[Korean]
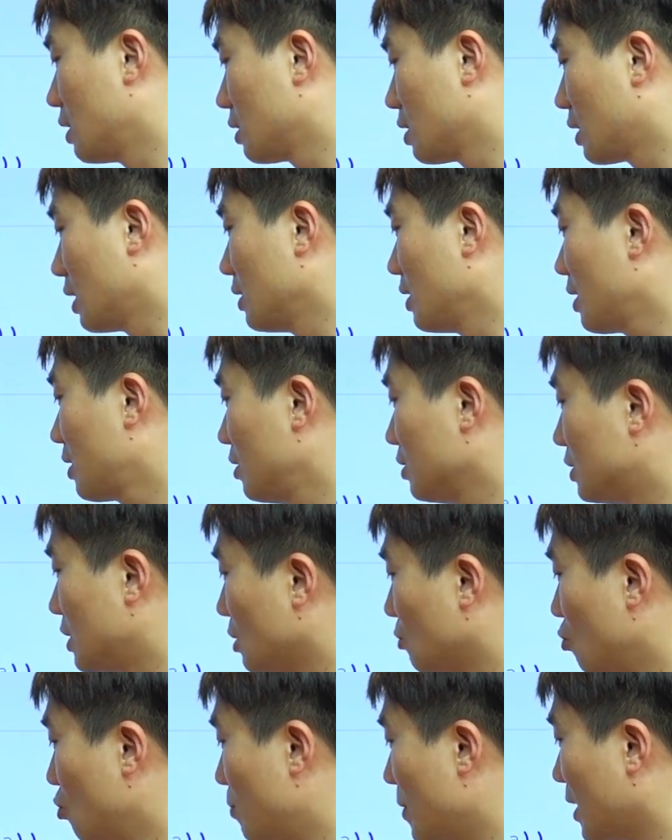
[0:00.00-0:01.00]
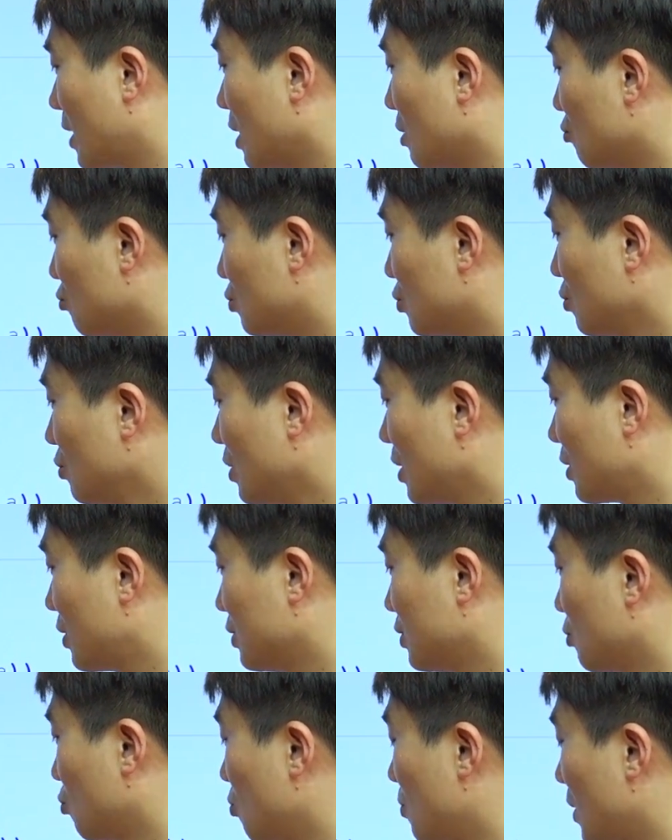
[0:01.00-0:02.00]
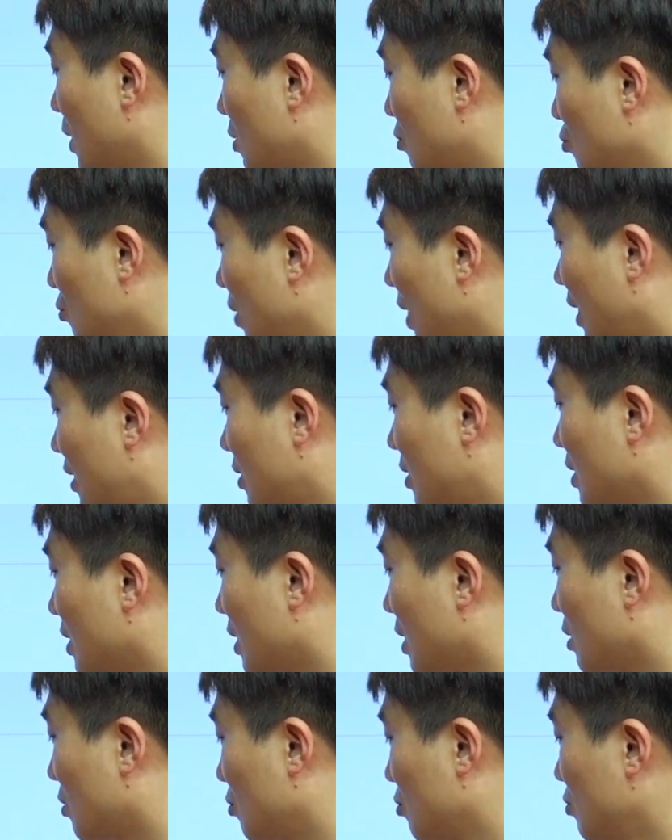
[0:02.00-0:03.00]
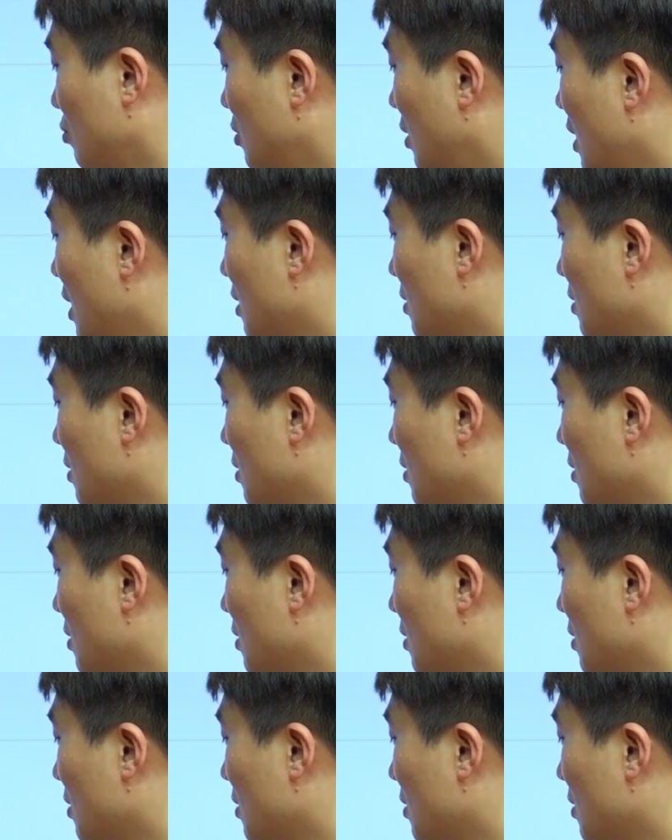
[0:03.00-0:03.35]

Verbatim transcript: 그러니까 x 제곱의 개수죠. x 제곱의 개수, x의 개수,